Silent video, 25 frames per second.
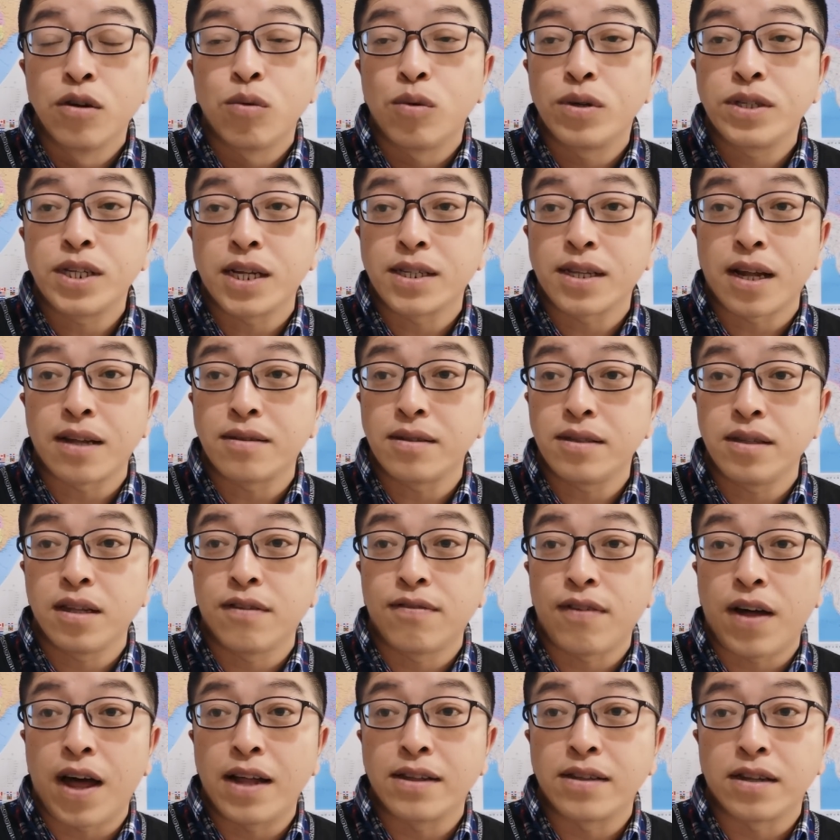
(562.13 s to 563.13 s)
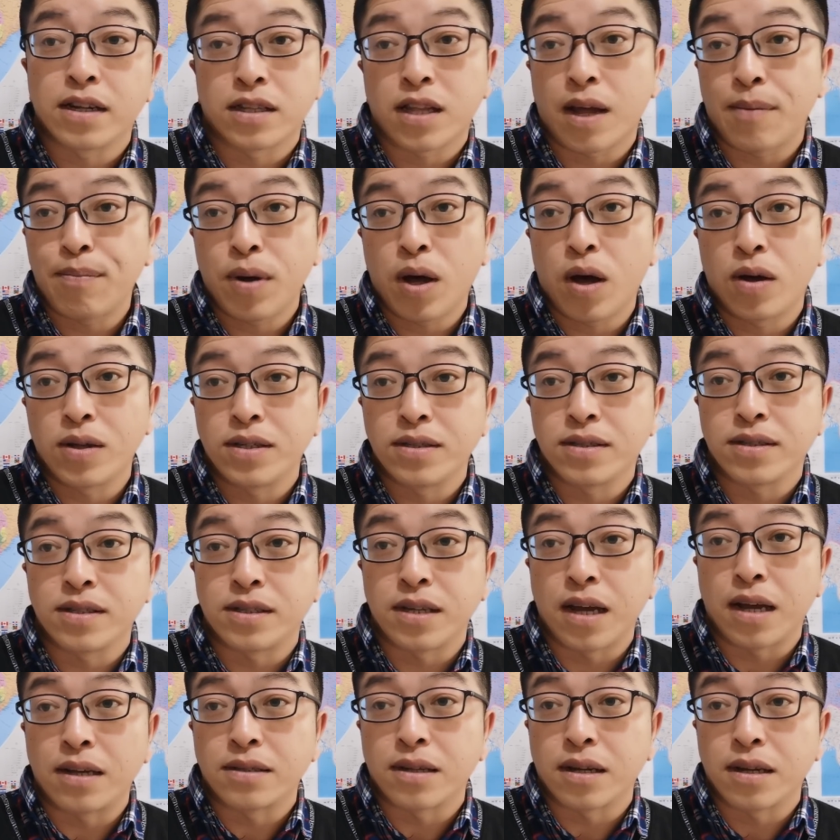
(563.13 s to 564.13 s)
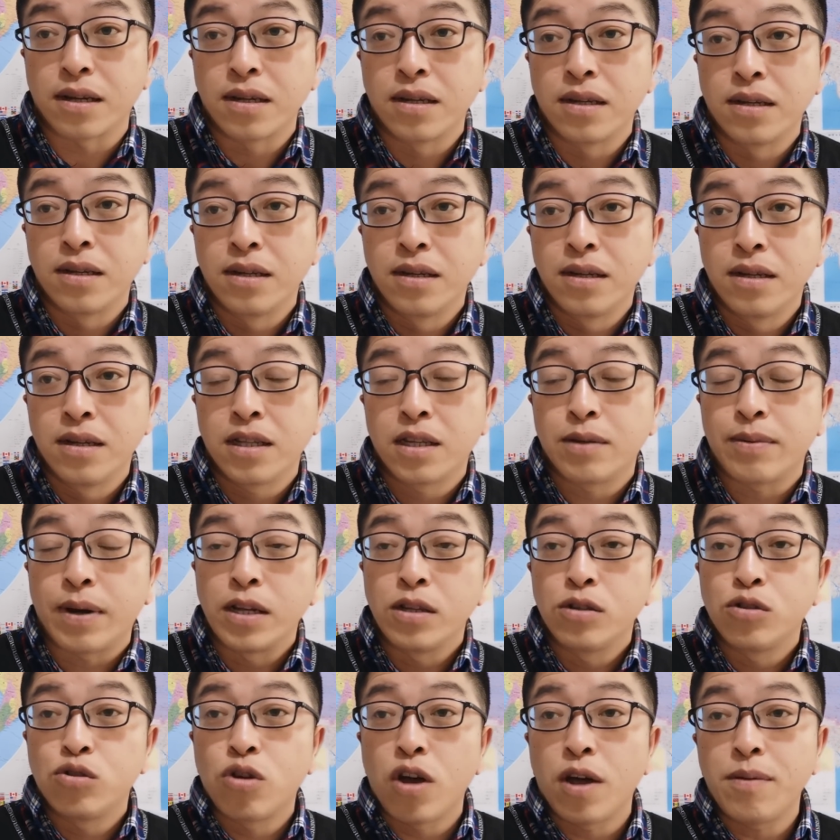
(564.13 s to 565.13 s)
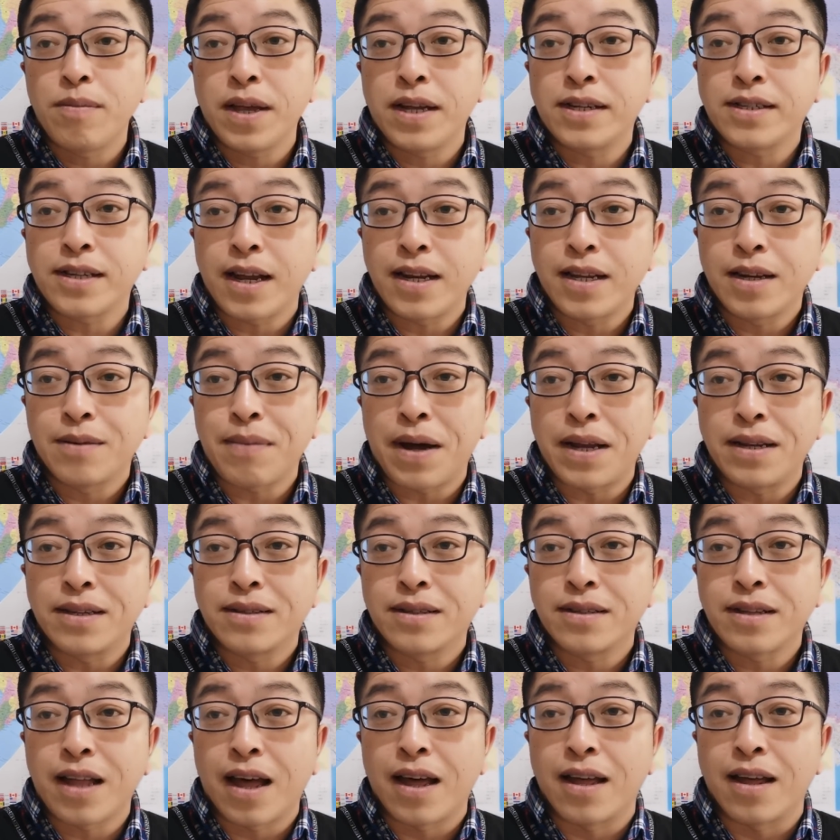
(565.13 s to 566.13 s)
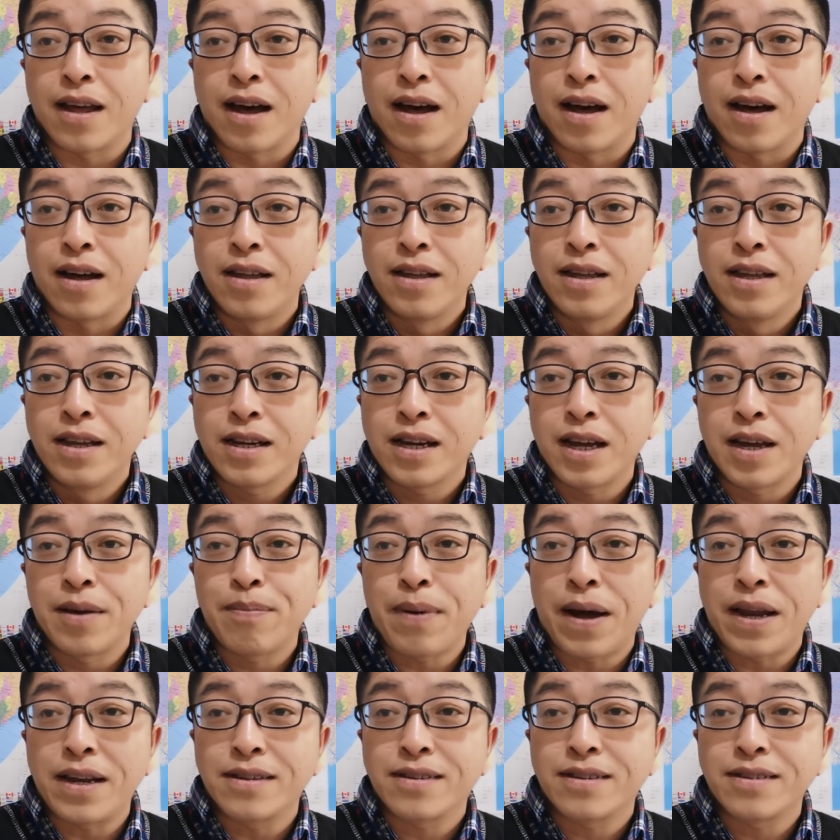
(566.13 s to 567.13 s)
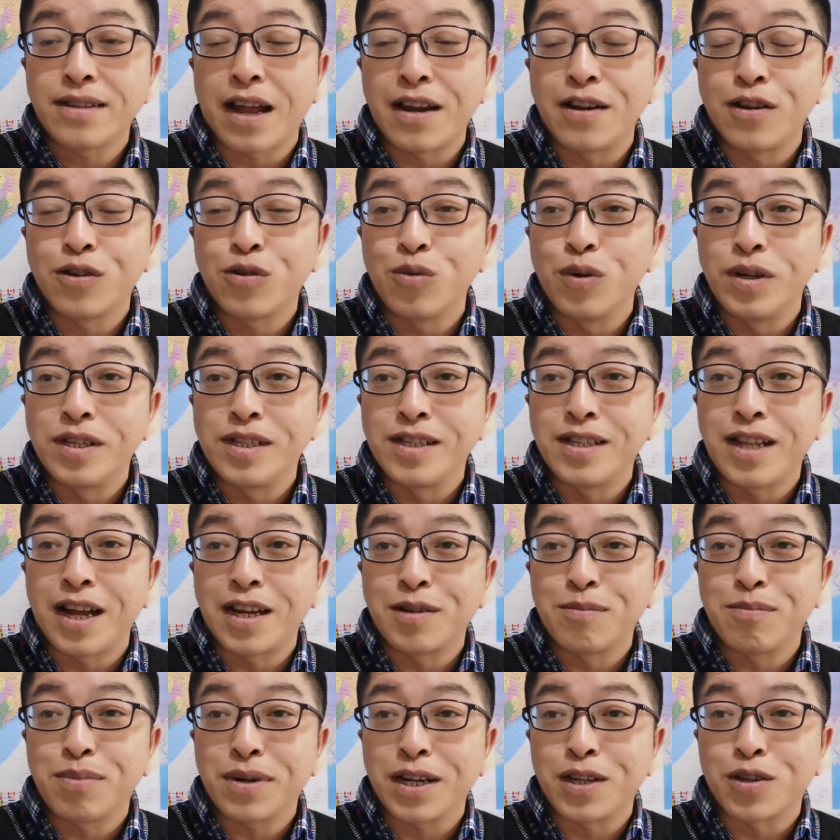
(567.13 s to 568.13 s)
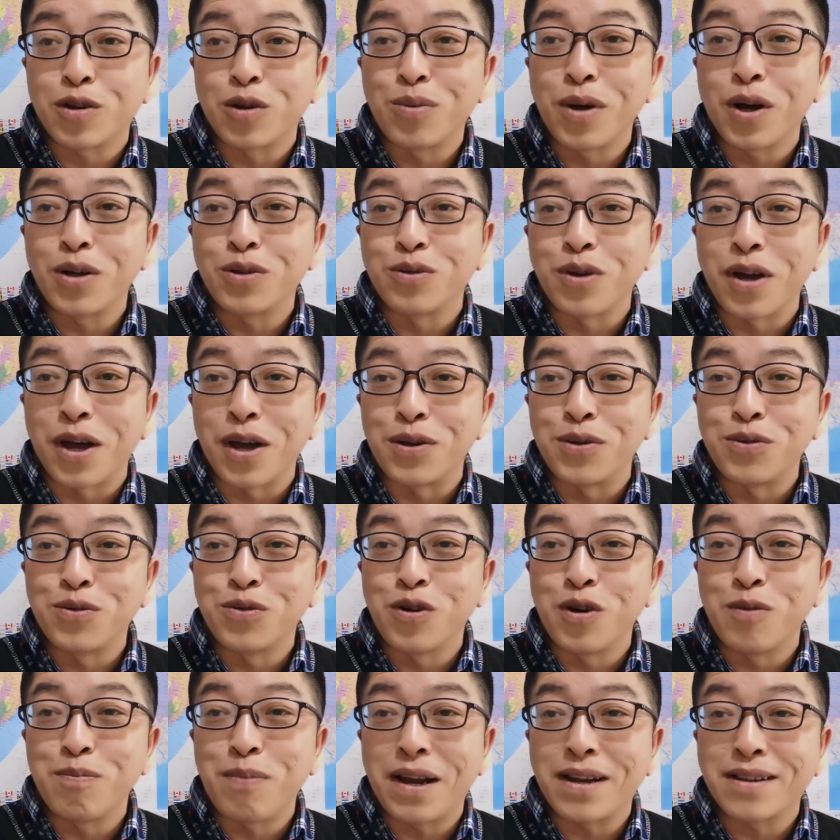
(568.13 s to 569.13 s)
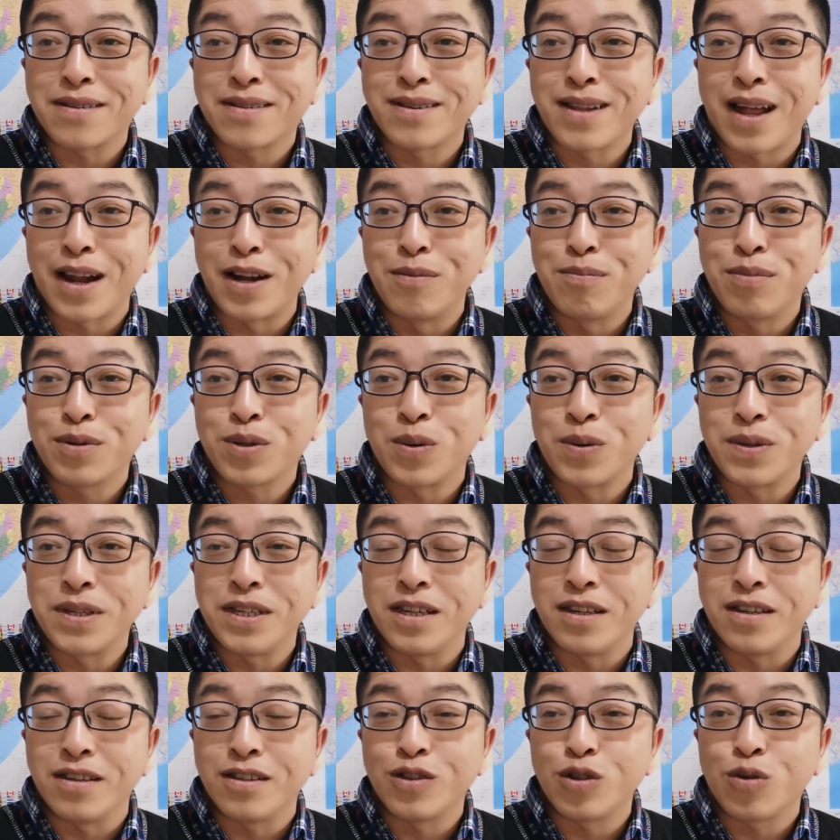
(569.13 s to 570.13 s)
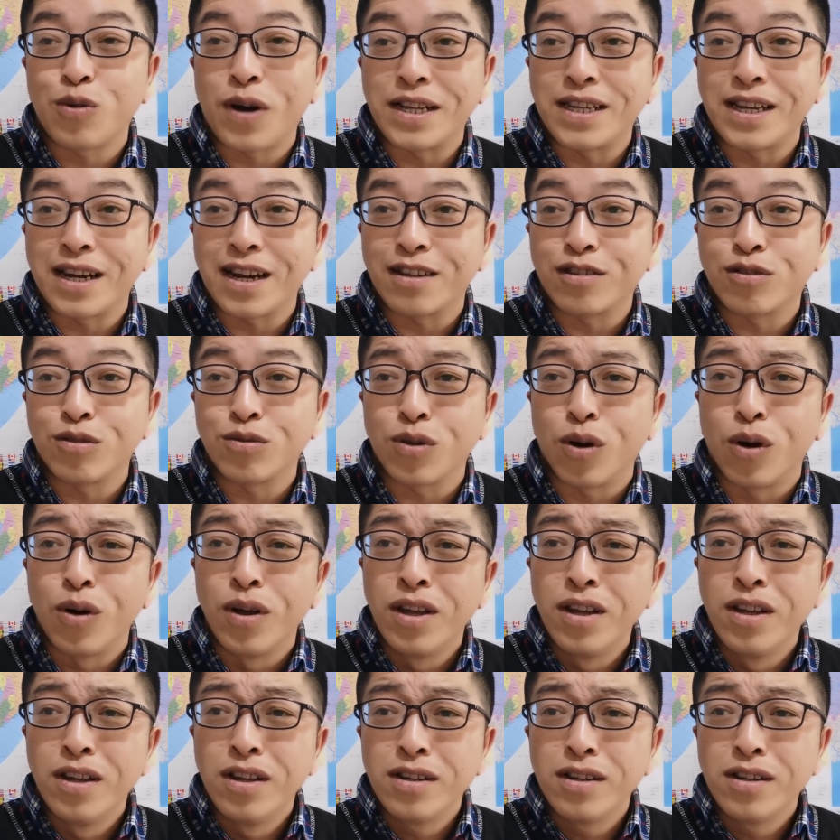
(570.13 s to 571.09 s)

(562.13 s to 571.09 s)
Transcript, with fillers: 我想他自己的方案呢，他不好意思讲的，对吧？全面占领巴勒斯坦啊，给巴勒斯坦人国籍，但是不给投票权。如果巴勒斯坦人不同意，就花钱给送走。